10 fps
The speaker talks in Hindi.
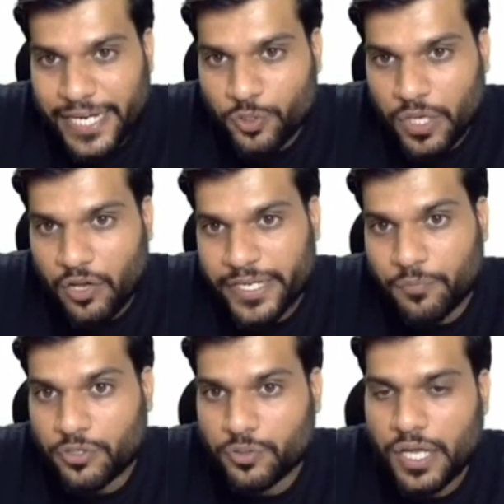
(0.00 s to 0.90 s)
साइन होगा और एक
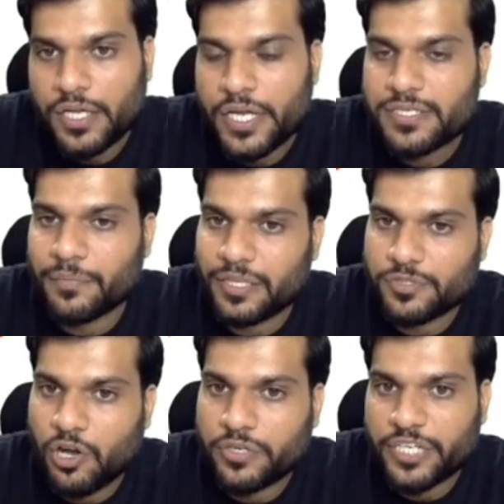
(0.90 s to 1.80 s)
बॉन्ड होगा इसका मतलब
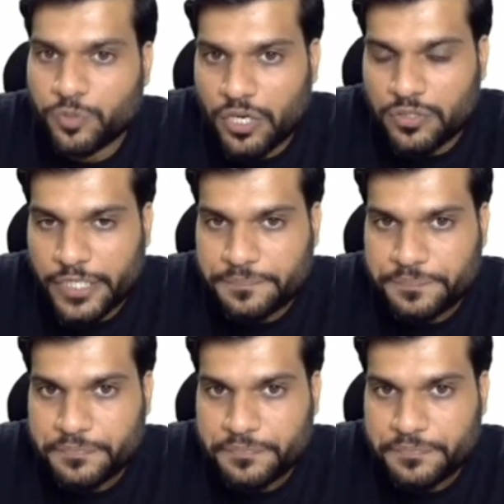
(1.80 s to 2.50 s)
उसका ऑक्टेट पूरा होता है